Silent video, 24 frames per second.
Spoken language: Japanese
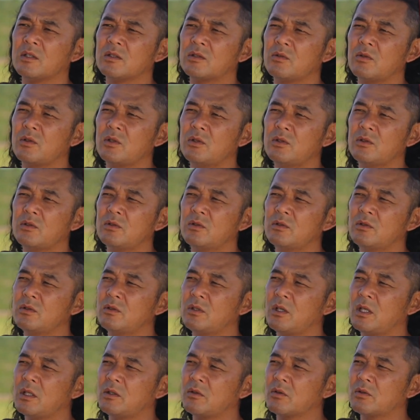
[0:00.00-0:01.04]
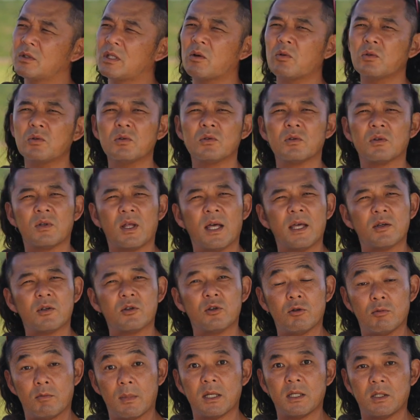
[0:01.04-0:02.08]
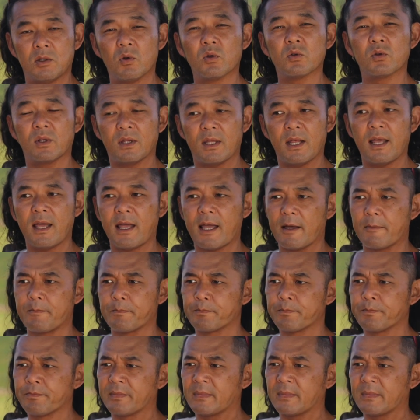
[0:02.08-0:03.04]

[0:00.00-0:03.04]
そういう乗ったことのない車に乗って、